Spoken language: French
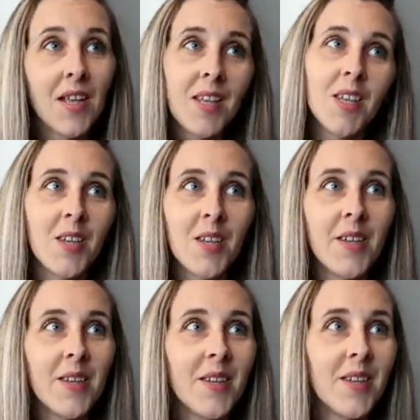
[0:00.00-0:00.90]

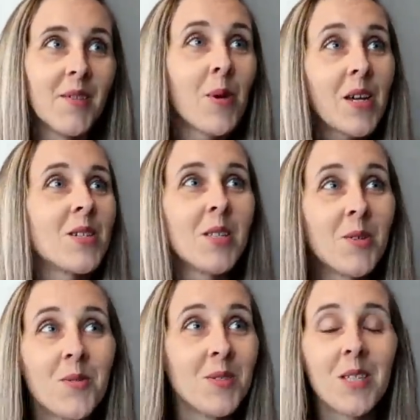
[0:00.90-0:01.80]
Et ouais,
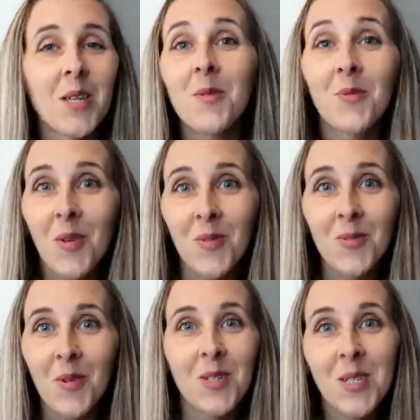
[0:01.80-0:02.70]
j'étais
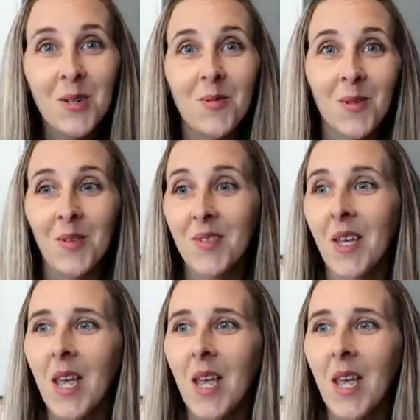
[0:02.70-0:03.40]
contente quoi, j'étais contente.